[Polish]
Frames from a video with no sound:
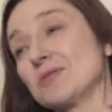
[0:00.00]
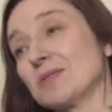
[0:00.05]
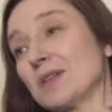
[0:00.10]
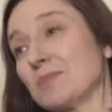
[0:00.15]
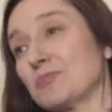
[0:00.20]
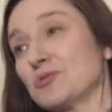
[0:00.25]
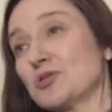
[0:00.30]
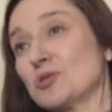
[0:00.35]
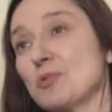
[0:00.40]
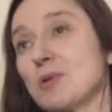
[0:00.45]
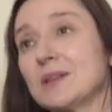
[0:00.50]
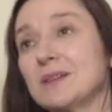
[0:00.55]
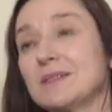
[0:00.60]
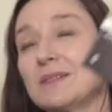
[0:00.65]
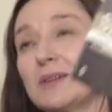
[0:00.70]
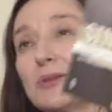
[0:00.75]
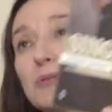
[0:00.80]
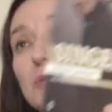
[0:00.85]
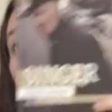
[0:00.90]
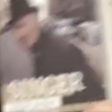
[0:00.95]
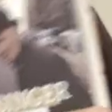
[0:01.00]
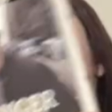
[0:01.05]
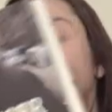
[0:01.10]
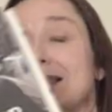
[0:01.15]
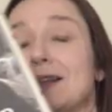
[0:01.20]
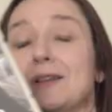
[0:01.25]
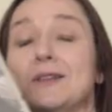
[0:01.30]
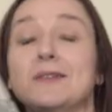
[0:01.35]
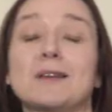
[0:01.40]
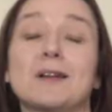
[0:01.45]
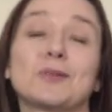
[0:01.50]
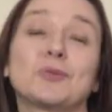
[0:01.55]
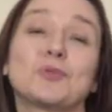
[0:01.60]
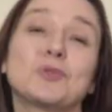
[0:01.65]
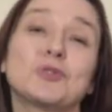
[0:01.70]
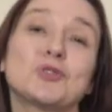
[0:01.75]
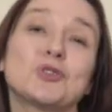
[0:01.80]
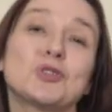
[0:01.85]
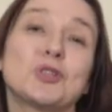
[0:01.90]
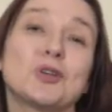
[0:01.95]
na przykład no, nie zna
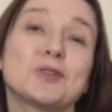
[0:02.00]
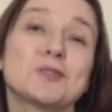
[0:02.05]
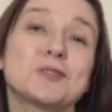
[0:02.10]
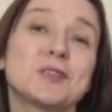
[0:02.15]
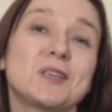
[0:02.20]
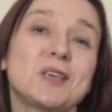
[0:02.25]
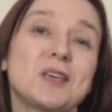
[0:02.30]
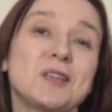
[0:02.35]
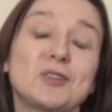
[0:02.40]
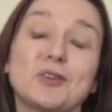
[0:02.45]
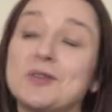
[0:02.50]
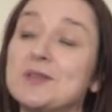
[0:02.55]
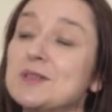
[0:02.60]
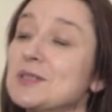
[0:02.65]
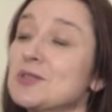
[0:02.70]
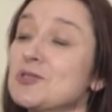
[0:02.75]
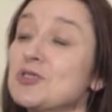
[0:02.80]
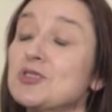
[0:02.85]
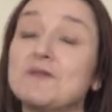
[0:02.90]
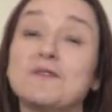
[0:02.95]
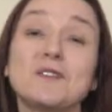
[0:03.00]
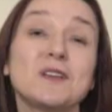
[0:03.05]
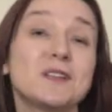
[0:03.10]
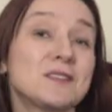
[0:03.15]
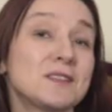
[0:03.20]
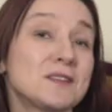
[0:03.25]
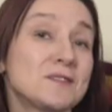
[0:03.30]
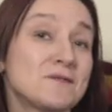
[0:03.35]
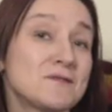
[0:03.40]
literatury żydowskiej, to jest to świetny